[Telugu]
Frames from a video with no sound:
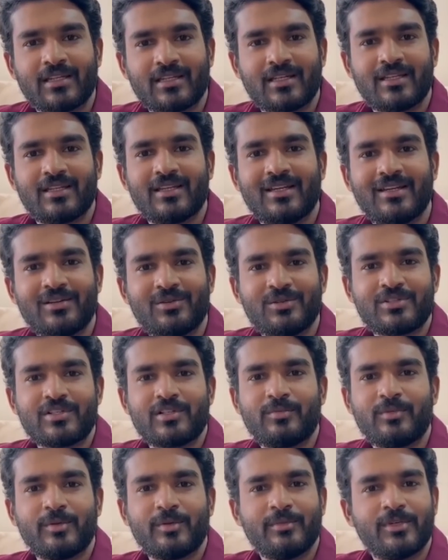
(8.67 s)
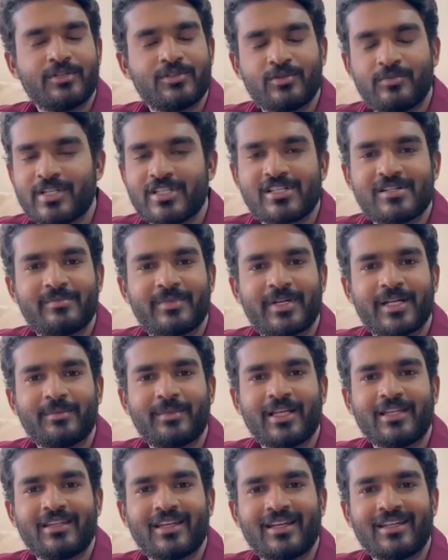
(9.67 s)
అందరి దగ్గరికి వచ్చినప్పుడు మీరు చూపించిన ప్రేమ
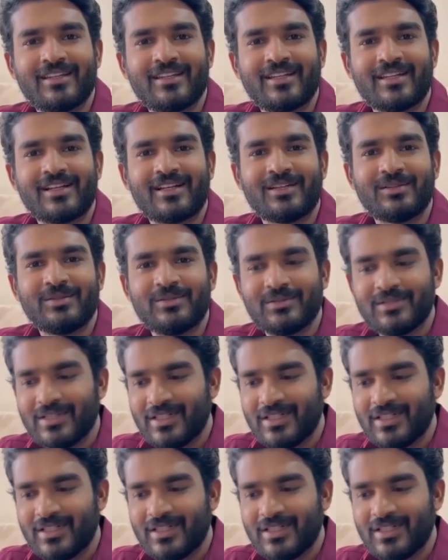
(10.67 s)
అంతా ఎంత కాదు